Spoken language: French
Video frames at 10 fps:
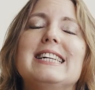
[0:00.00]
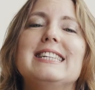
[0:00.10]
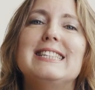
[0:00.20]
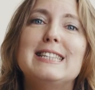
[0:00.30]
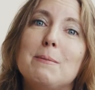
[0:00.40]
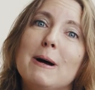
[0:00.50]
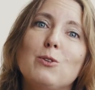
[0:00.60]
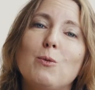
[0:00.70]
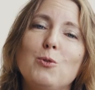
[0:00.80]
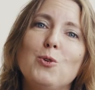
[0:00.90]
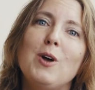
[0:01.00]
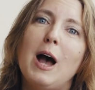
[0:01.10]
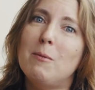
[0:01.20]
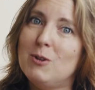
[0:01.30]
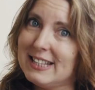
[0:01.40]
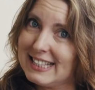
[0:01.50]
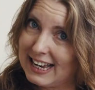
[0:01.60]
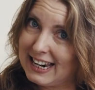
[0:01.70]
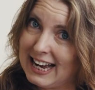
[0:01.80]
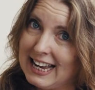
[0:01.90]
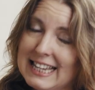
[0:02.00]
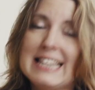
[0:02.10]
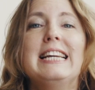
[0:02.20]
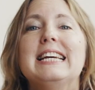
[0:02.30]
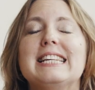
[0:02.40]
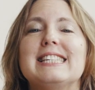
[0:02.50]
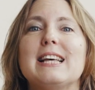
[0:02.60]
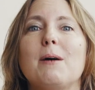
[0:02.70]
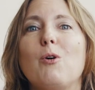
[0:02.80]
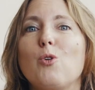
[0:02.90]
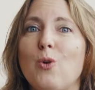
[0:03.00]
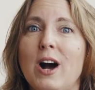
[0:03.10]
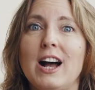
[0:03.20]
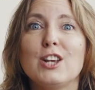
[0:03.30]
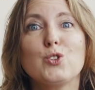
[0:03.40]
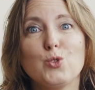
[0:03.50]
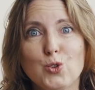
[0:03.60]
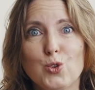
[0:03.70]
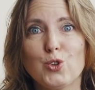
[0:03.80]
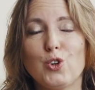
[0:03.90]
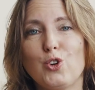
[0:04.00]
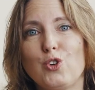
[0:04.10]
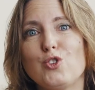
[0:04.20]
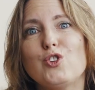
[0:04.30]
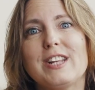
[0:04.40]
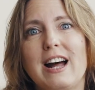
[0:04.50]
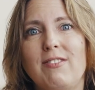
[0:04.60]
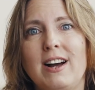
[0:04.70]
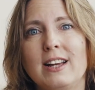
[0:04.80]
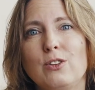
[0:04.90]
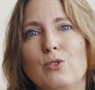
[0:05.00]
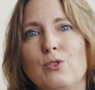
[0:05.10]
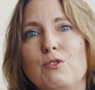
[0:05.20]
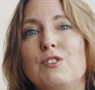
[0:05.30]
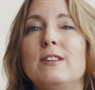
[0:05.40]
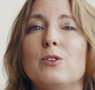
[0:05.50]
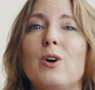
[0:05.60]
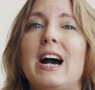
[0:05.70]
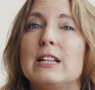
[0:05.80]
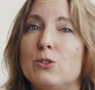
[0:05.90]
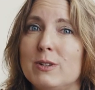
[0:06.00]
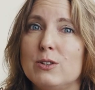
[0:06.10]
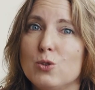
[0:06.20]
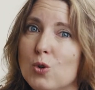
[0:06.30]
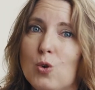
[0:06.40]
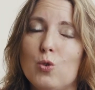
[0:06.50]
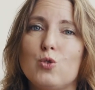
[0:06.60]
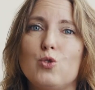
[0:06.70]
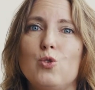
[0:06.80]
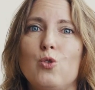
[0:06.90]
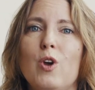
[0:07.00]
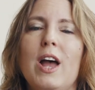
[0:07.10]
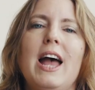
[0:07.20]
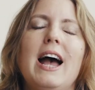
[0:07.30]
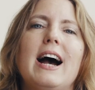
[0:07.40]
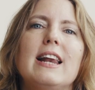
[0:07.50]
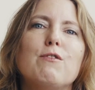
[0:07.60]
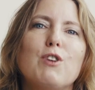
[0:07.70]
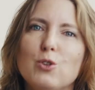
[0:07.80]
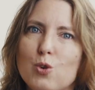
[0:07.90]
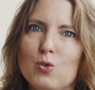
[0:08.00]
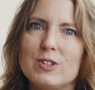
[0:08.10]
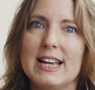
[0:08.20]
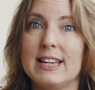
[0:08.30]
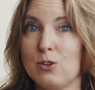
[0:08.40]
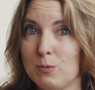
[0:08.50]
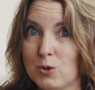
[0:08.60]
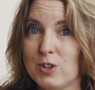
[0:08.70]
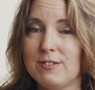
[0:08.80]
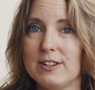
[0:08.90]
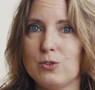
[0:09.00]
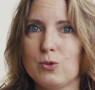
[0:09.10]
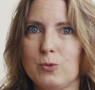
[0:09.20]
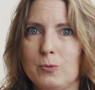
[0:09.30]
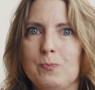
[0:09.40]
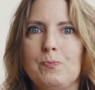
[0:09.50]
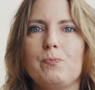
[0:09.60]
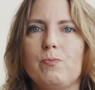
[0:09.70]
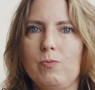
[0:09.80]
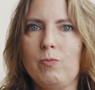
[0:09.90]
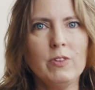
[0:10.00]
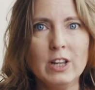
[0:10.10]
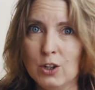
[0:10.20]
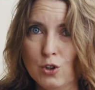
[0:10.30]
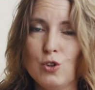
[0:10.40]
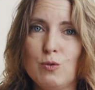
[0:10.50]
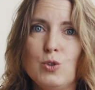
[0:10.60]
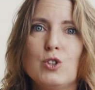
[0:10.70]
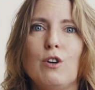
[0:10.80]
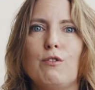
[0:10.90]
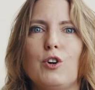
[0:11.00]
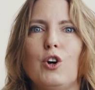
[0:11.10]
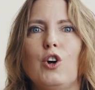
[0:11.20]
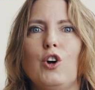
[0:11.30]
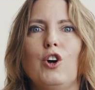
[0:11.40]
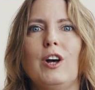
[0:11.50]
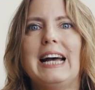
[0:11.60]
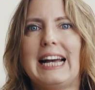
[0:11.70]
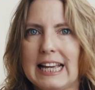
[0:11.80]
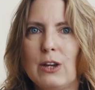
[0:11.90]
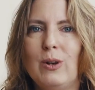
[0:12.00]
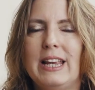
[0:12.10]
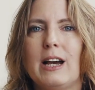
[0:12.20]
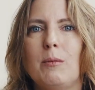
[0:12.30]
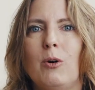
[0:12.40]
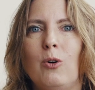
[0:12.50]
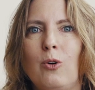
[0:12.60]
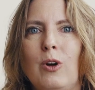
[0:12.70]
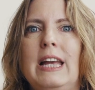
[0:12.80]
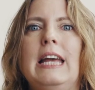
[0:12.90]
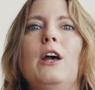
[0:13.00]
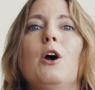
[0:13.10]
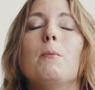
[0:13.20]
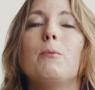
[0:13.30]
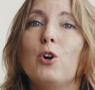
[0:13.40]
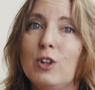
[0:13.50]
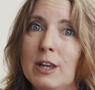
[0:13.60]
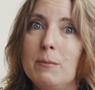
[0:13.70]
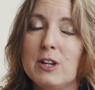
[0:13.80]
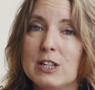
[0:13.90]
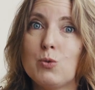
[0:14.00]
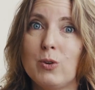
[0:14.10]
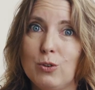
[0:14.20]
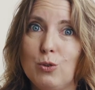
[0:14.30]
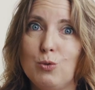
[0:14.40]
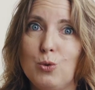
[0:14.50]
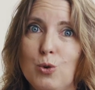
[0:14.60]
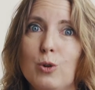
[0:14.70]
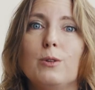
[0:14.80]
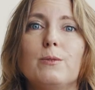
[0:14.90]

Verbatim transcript: N'hésitez pas non plus à me laisser un like. Ça m'encourage toujours dans ce travail de vidéos gratuites, de contenu, à la fois de conseils et de motivation que je vous offre euh, régulièrement. Prenez bien soin de vous.